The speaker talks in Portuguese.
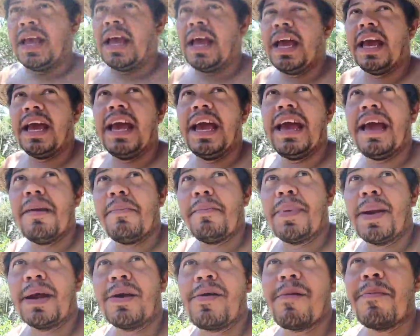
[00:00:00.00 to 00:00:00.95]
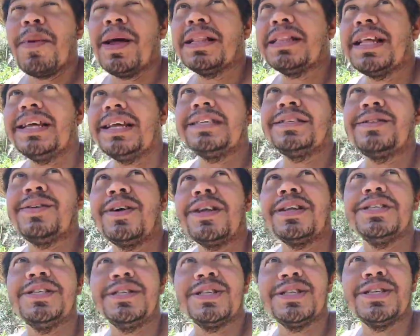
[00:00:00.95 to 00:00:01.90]
É, para completar a história,
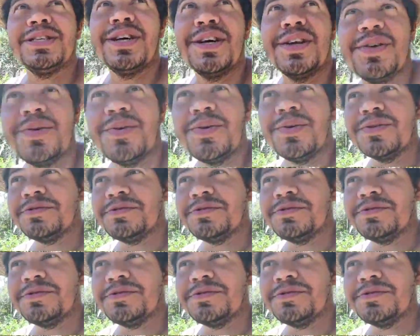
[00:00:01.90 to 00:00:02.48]
a gente ganhou